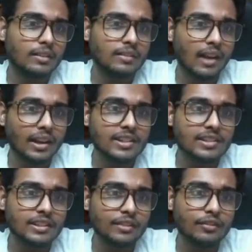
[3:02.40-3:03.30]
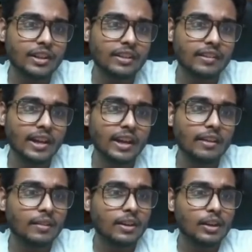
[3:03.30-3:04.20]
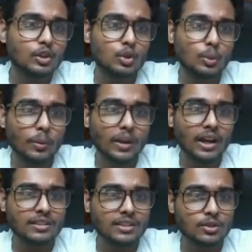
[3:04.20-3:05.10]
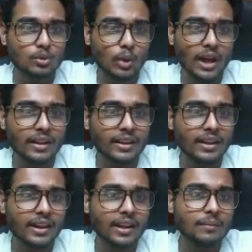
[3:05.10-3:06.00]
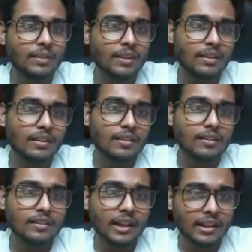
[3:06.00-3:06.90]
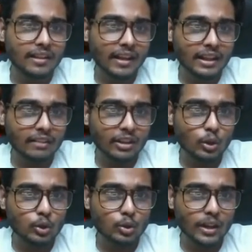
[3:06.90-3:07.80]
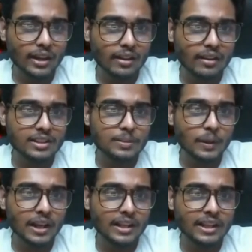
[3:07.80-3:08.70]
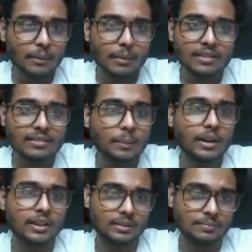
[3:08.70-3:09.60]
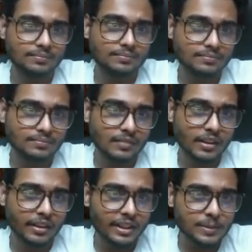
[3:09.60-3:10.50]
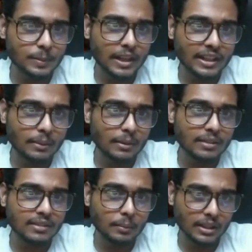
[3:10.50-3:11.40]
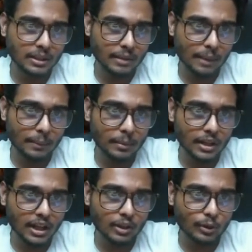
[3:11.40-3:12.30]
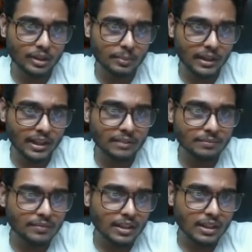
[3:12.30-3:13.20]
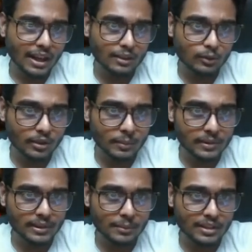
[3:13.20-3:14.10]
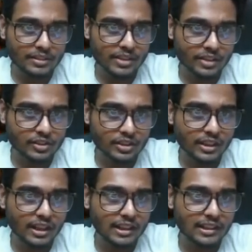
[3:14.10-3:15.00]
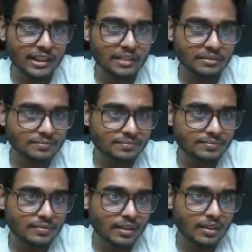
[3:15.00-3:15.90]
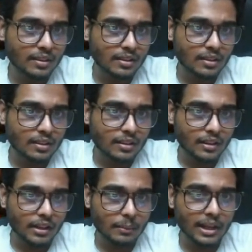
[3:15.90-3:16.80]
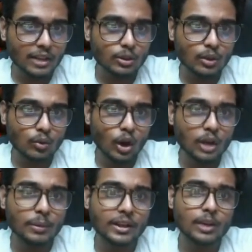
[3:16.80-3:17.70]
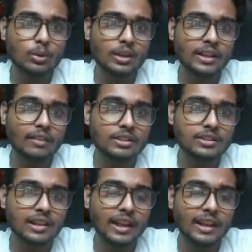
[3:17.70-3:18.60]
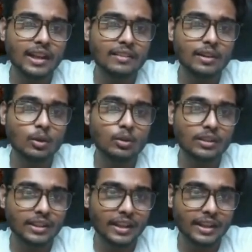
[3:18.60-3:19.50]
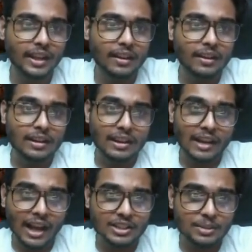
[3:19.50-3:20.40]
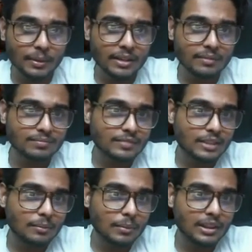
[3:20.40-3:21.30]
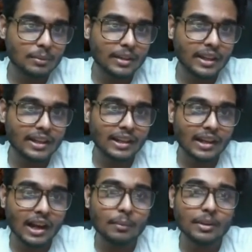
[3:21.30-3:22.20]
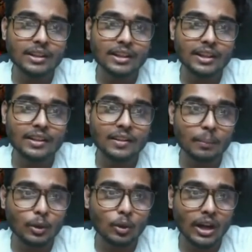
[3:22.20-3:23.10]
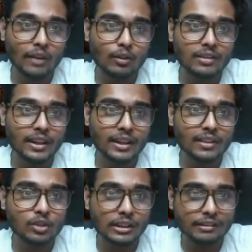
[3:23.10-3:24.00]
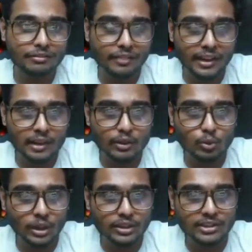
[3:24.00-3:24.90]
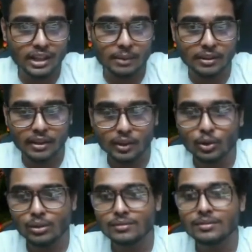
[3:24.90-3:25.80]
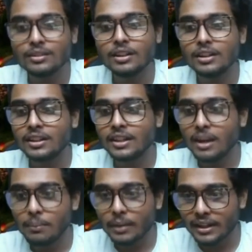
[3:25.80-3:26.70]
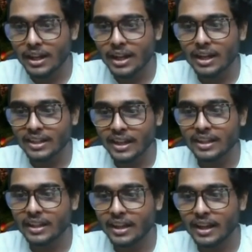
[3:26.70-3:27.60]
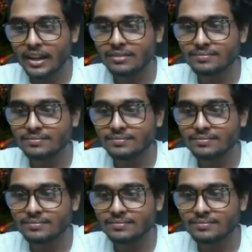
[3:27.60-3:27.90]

सारी चीजें फ्रीज है सुपर आर्चर्स उड़ा रहे हैं गेटीज एक्टिवेट हो चुके हैं रेट्स पे लाने के बाद सब खत्म रेट्स पे लाने के बाद सब खत्म यहाँ पे अभी अर्थ एक्सपेल है अर्थ एक्सपेल से हमने डिस्ट्रैक्शन निकाल लिया है ठीक है मेरा तो इधर वॉल भी नहीं टूटा था आई वॉज लाइक कैसे हो सकता है ये लास्ट में मतलब देख के लगा भी नहीं था कि ये ट्रिपल होगा आई वॉज लाइक इज गोना फेल विथ वन स्टार बट देखो क्या बढ़िया अटैक किया है